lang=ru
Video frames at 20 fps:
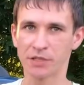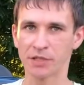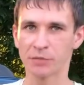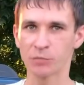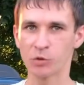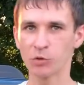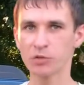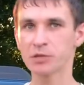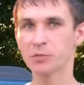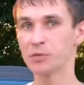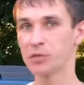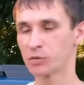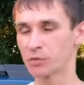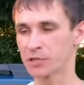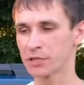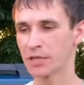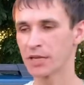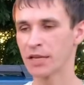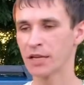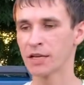плюс-минус.
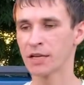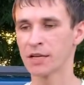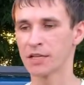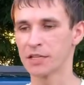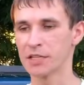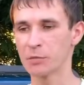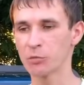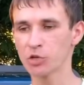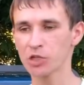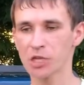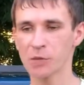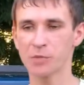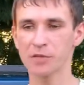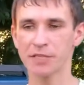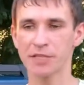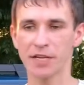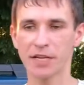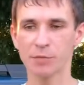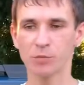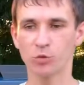Немножко
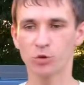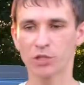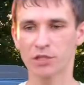быстрее будет